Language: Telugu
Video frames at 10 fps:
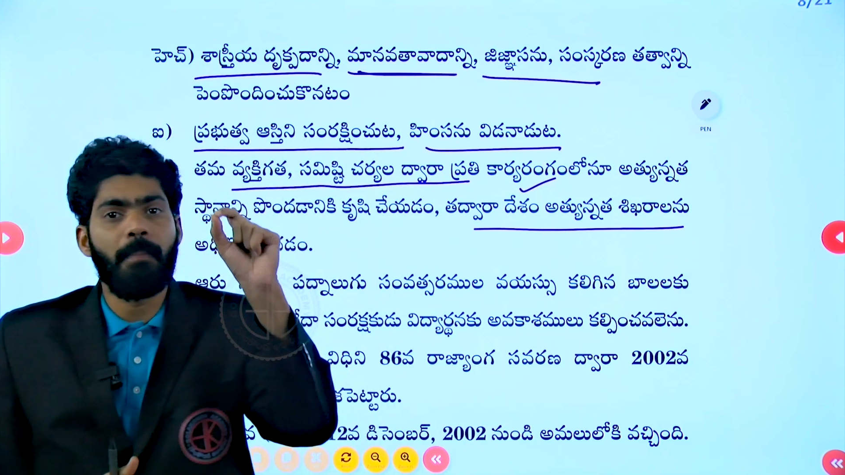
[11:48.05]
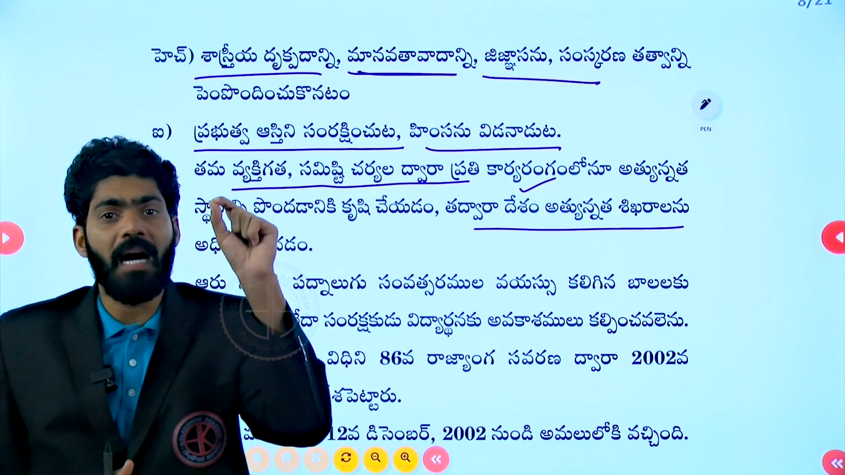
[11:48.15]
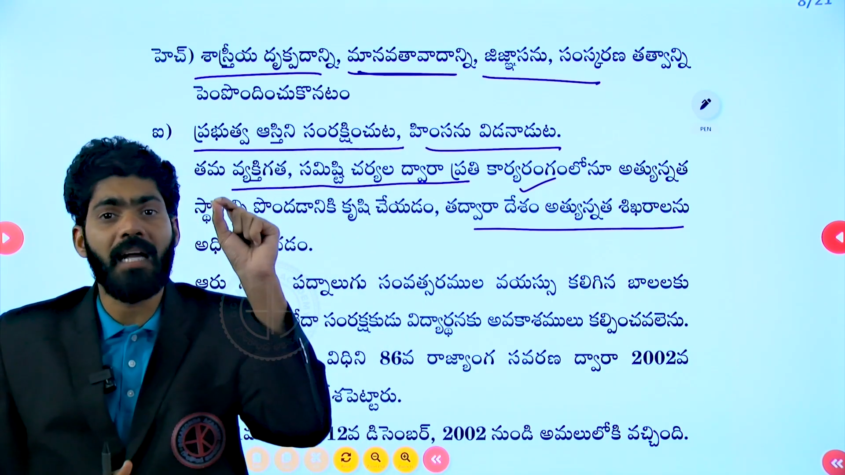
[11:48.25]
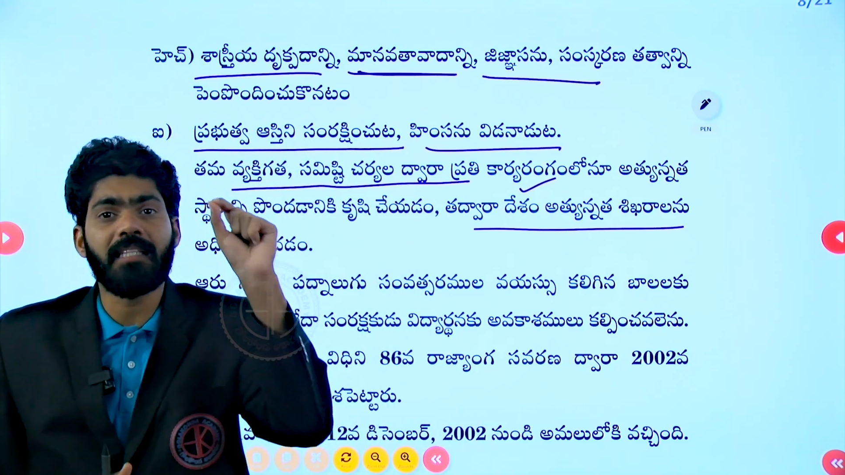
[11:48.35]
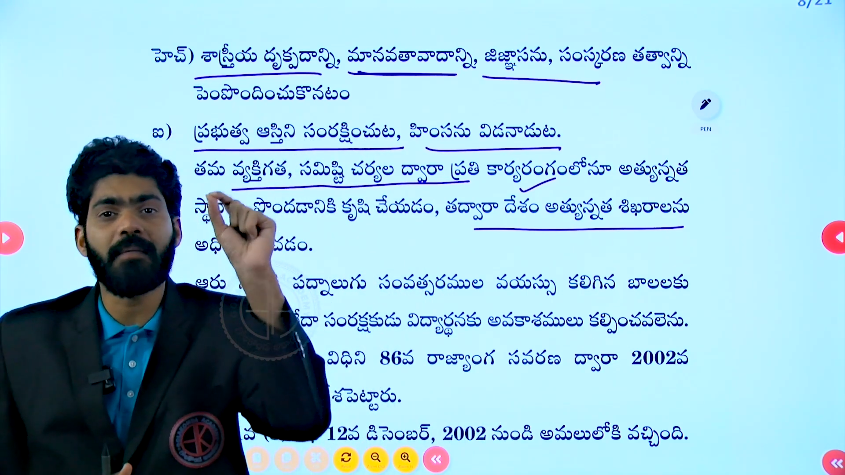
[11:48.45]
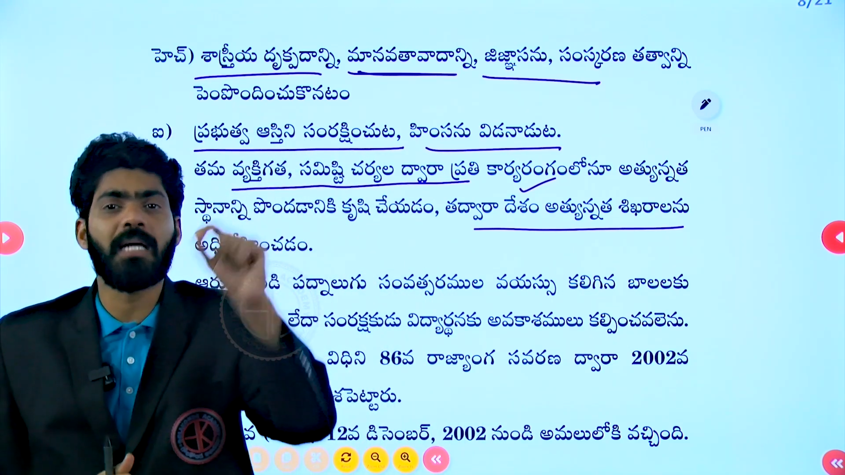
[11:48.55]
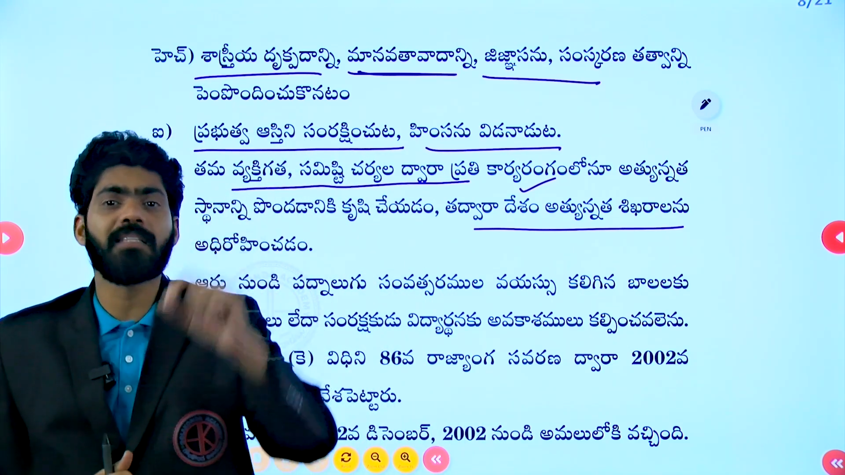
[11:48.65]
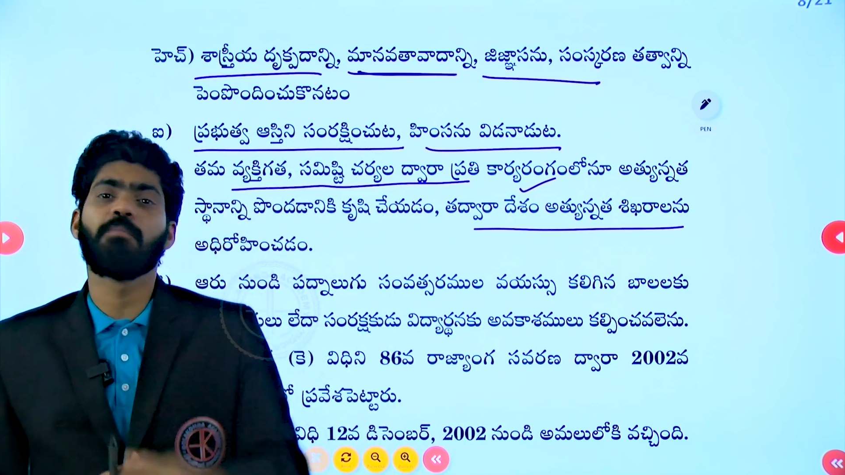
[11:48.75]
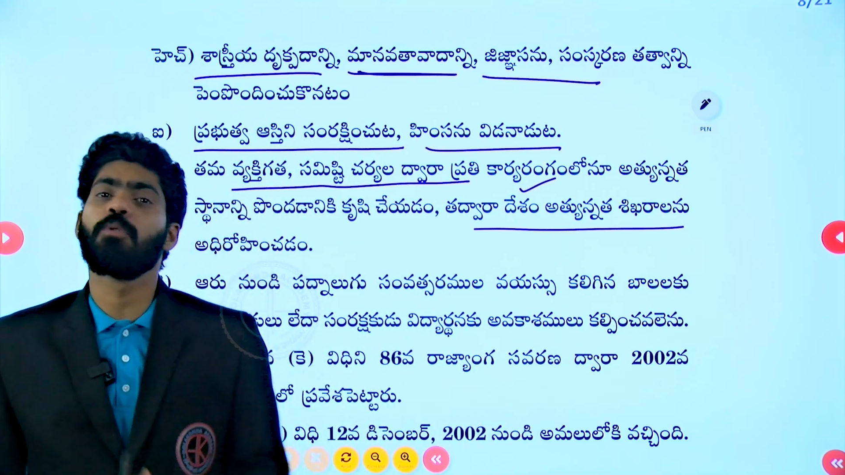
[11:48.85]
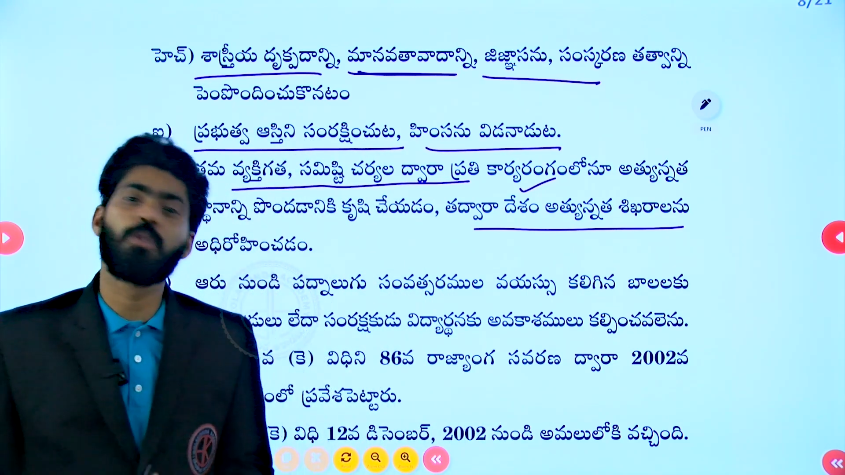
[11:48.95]

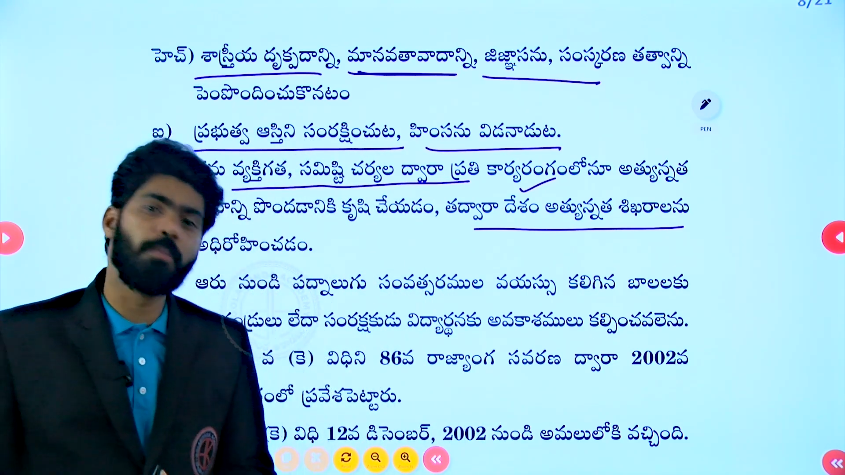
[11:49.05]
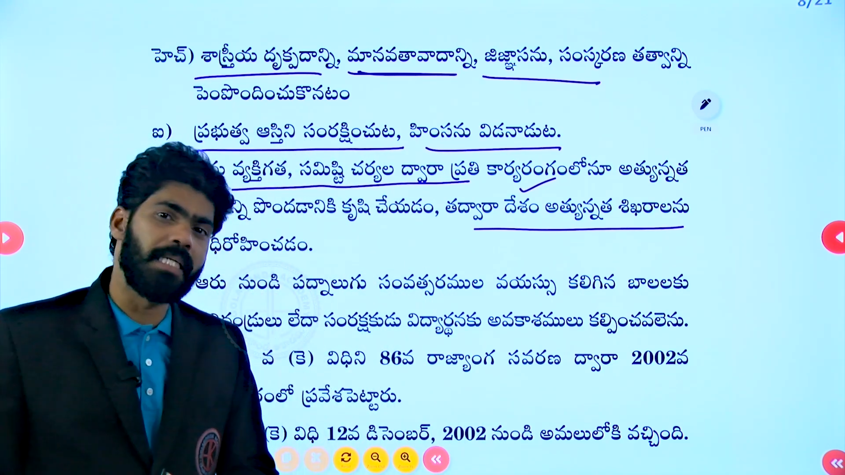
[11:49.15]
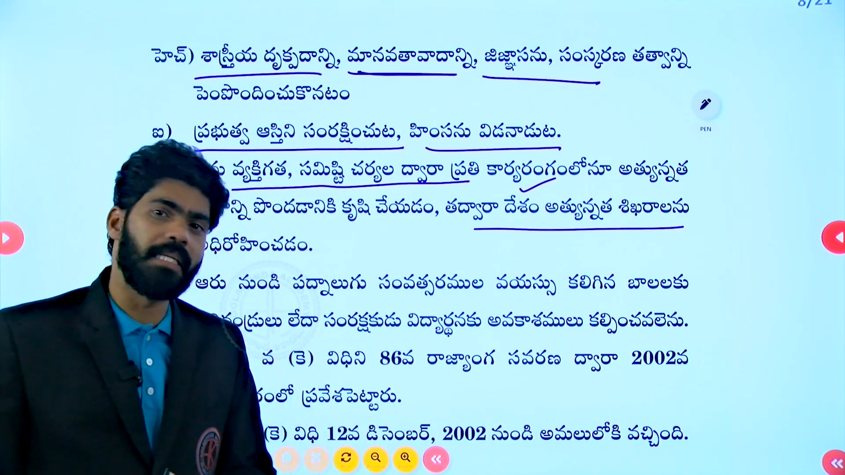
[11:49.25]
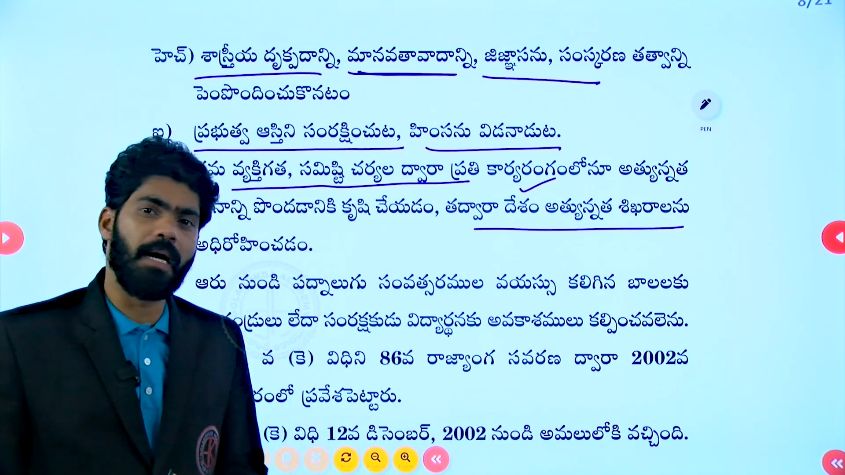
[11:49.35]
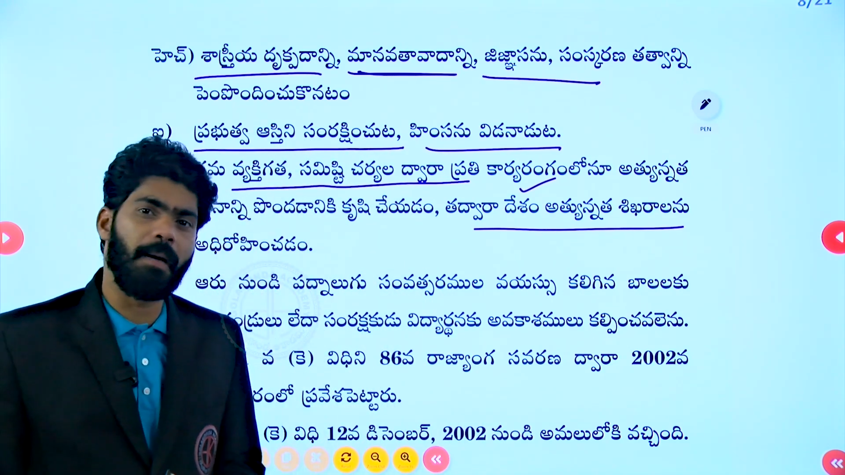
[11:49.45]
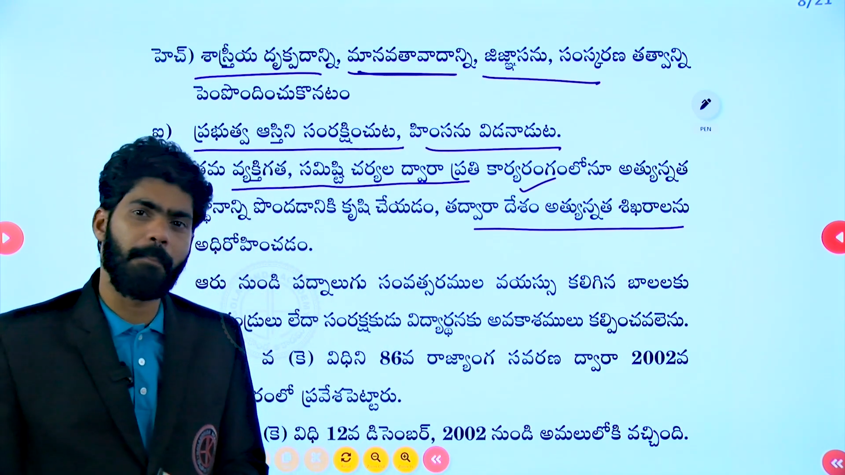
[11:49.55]
భారతమాత ముద్దు బిడ్డ